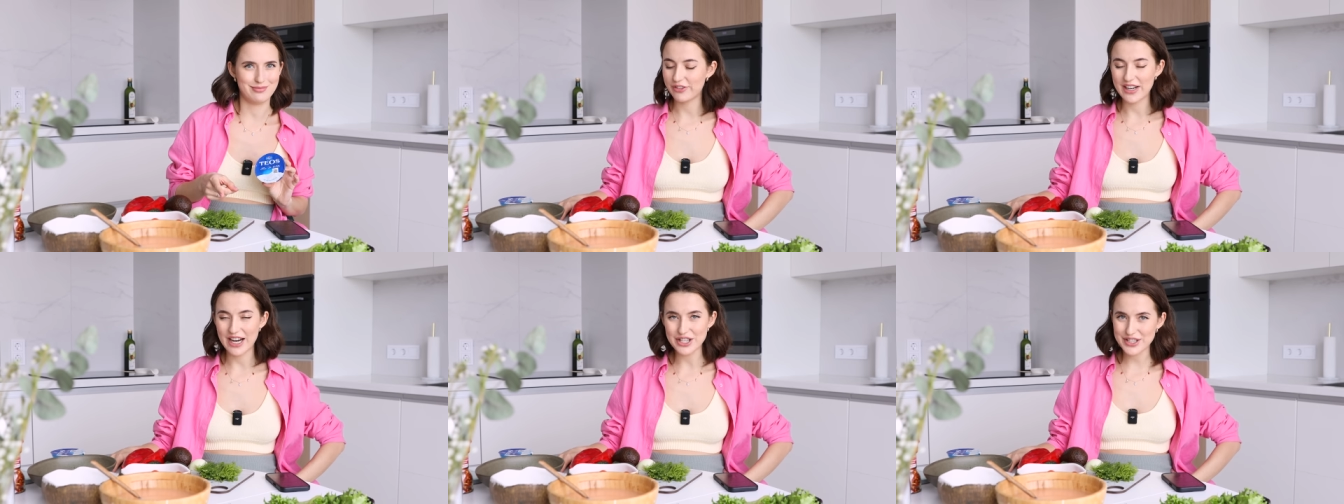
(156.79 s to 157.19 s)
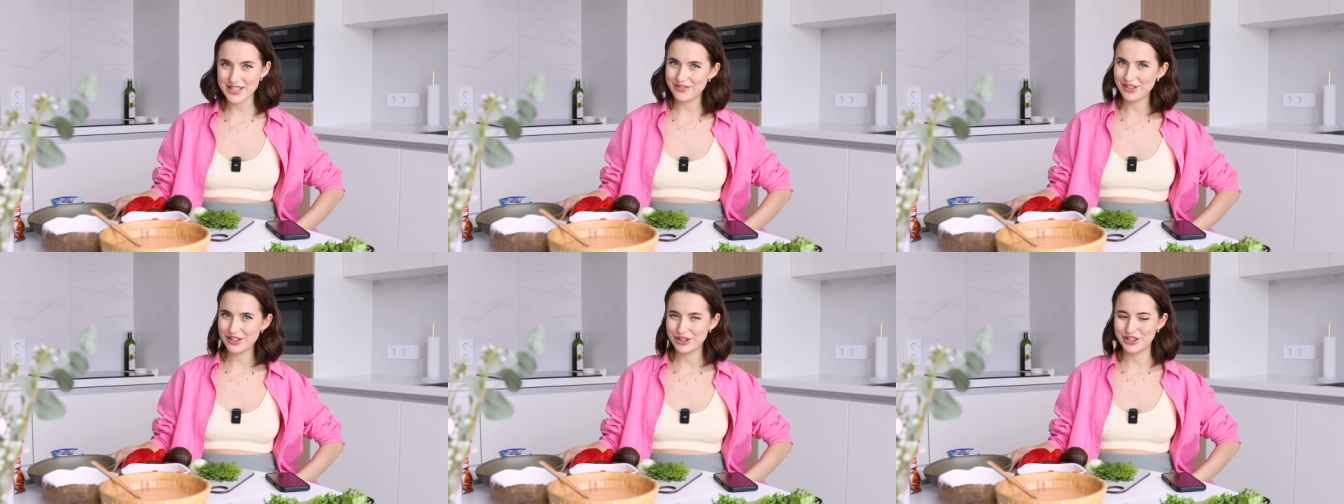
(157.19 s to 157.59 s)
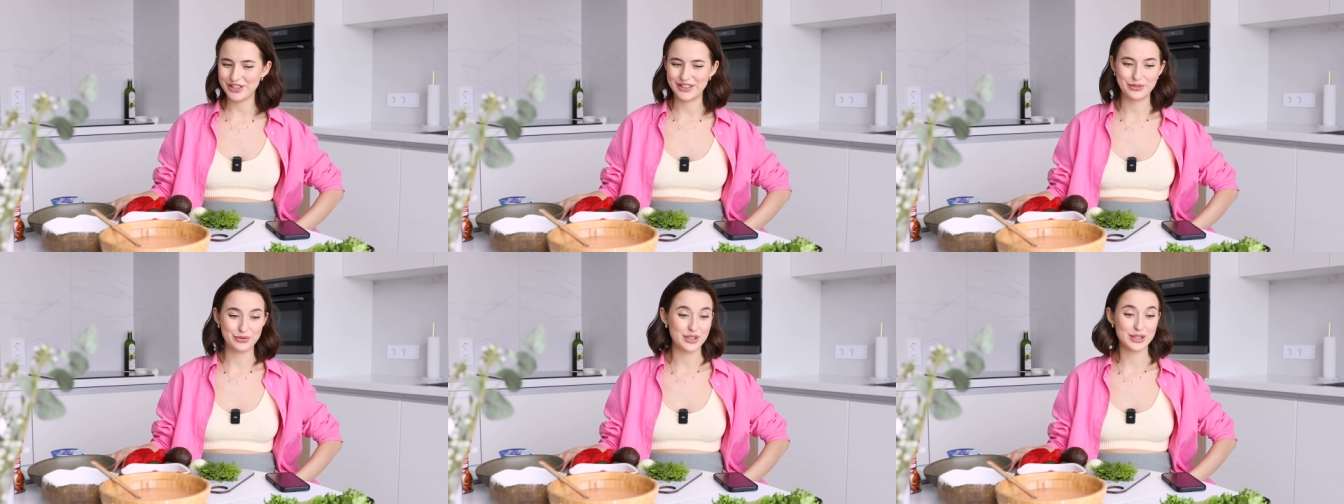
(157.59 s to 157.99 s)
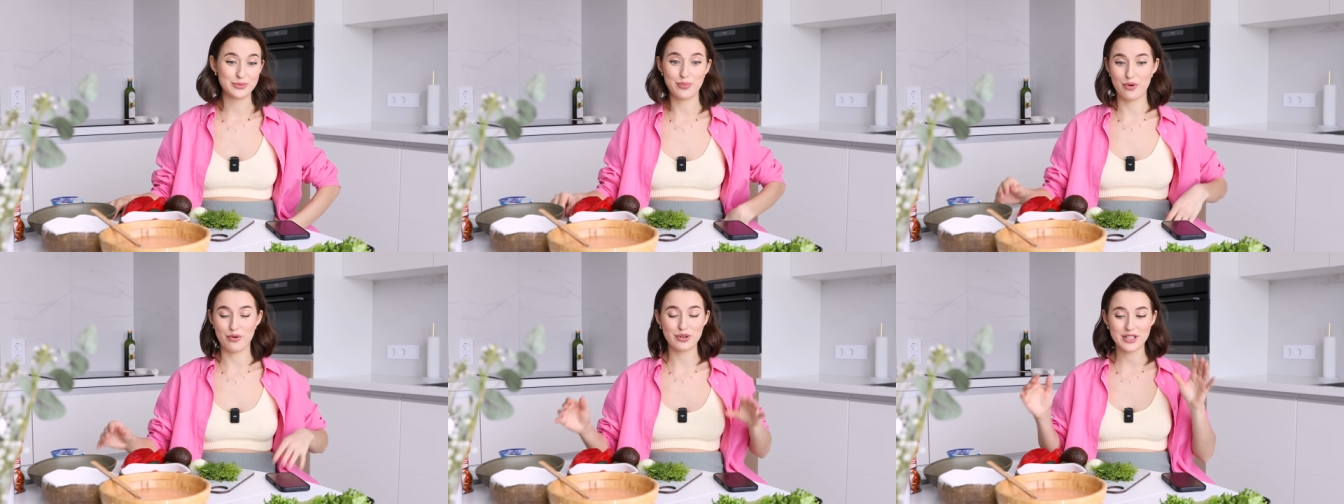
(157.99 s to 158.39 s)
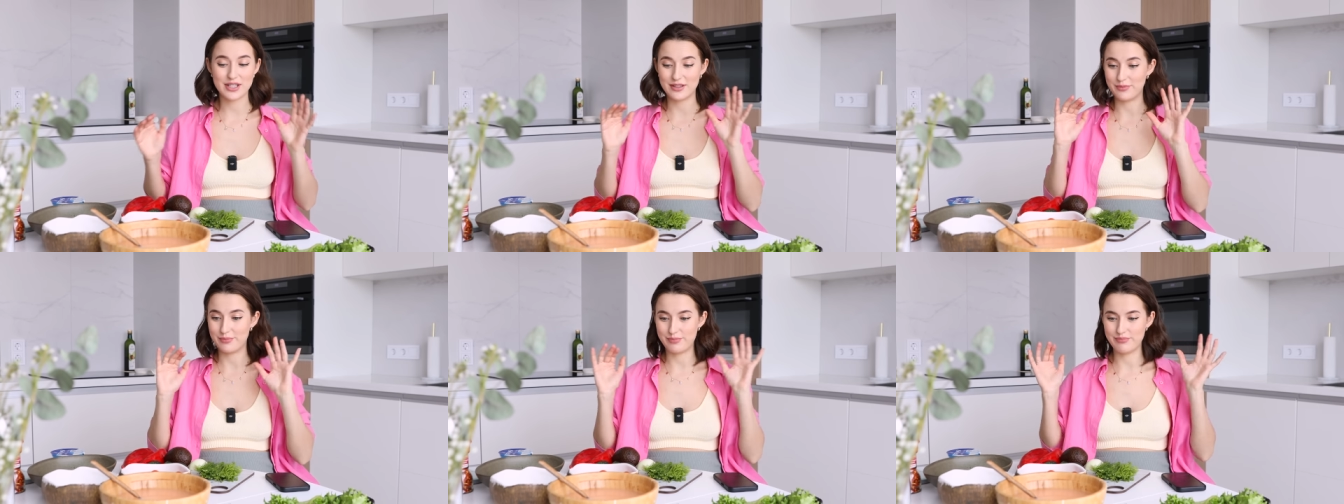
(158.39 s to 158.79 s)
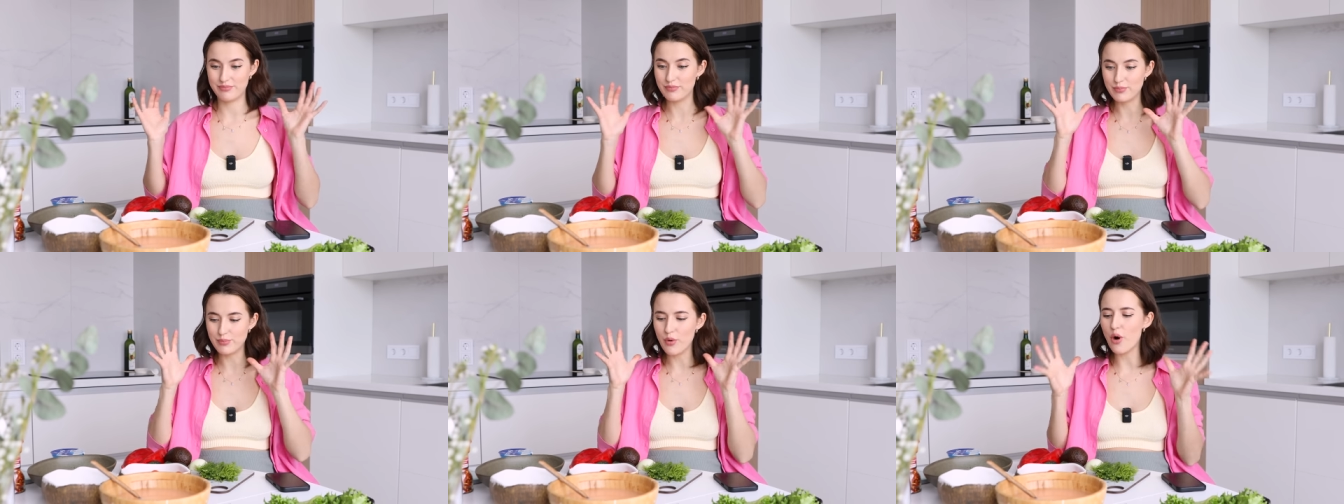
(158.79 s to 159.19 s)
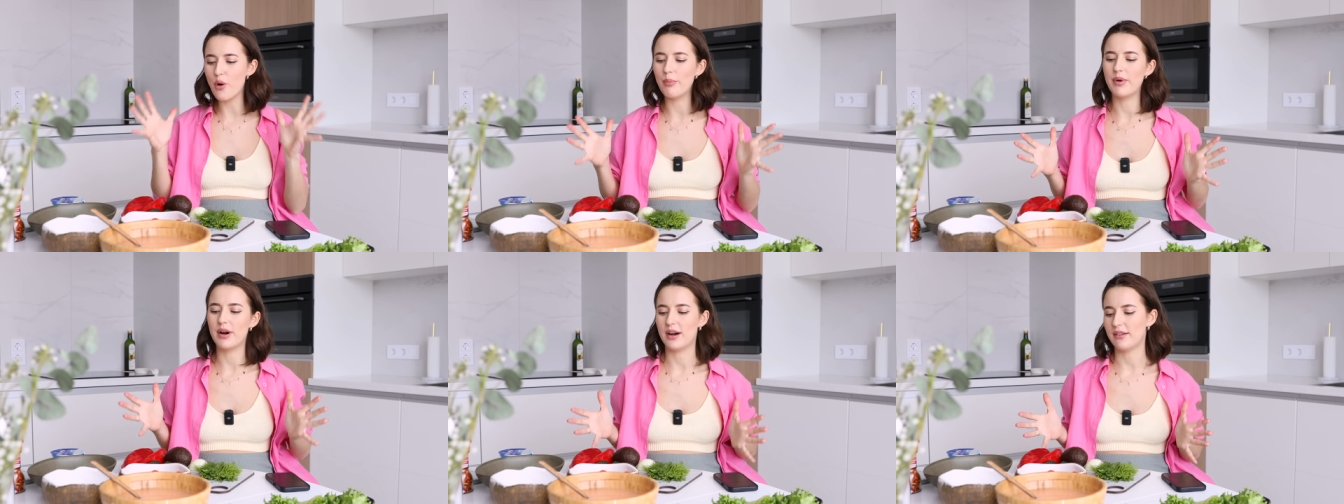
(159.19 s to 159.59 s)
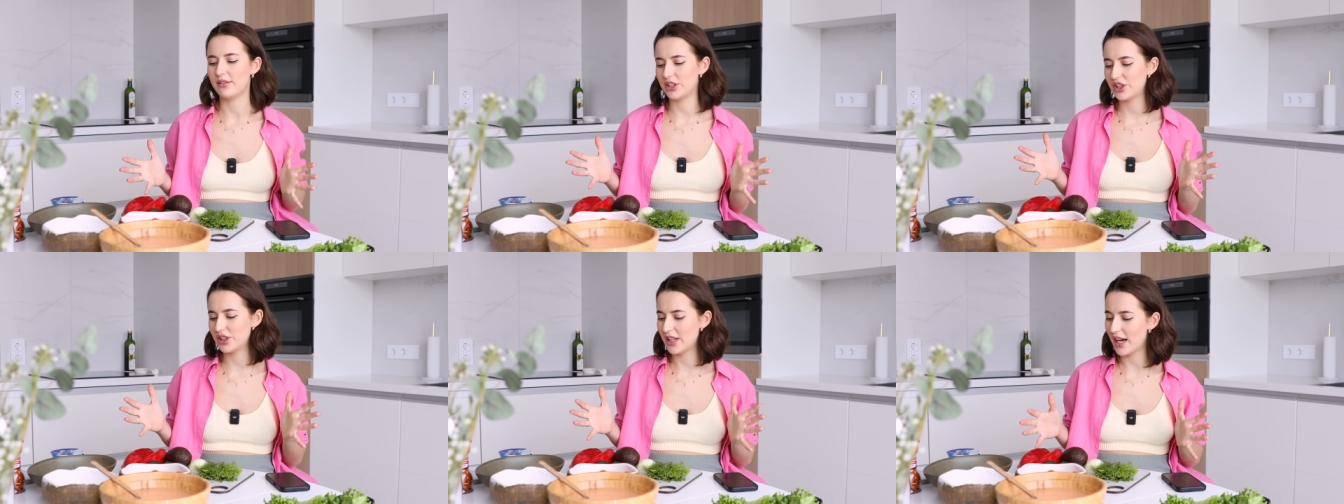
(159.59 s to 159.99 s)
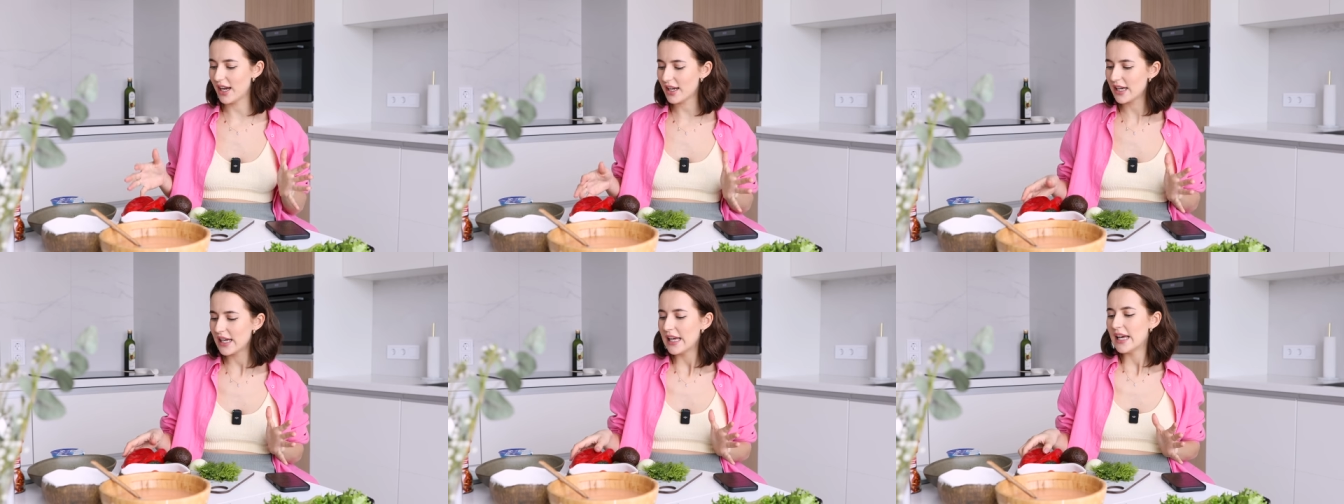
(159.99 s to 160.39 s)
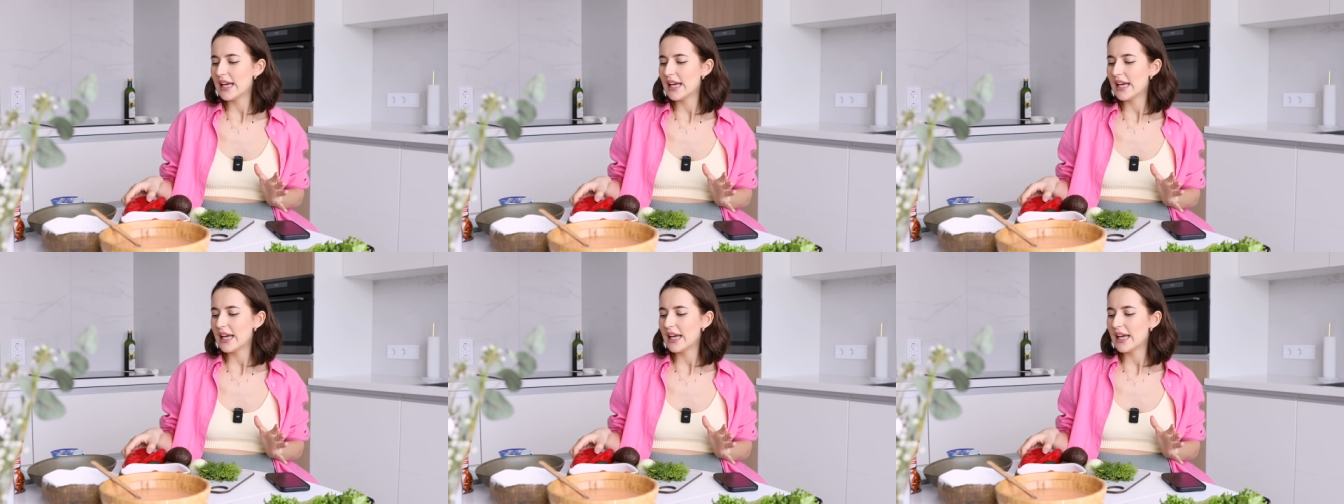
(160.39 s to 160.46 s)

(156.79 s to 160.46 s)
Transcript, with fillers: В качестве начинки у нас просто бомба овощная.